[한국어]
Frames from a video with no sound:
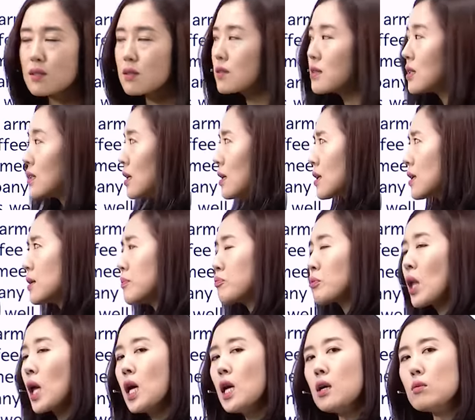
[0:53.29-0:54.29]
그런데다가
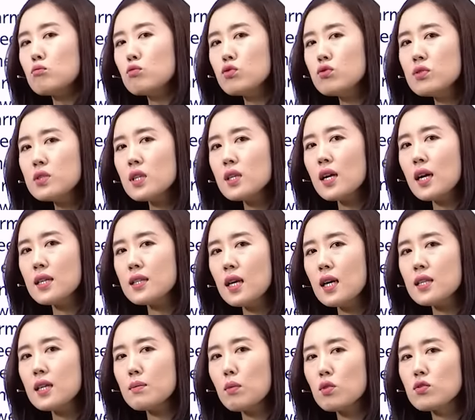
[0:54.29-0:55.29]
문제를
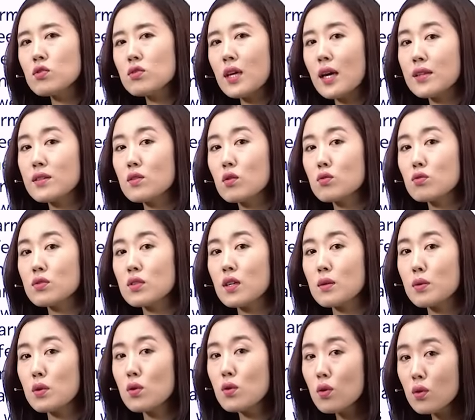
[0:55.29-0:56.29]
하나하나 먼저 다 읽는 것도 제가
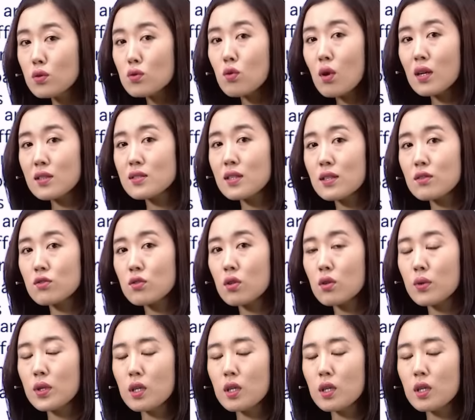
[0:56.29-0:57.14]
별로 좋아하진 않죠.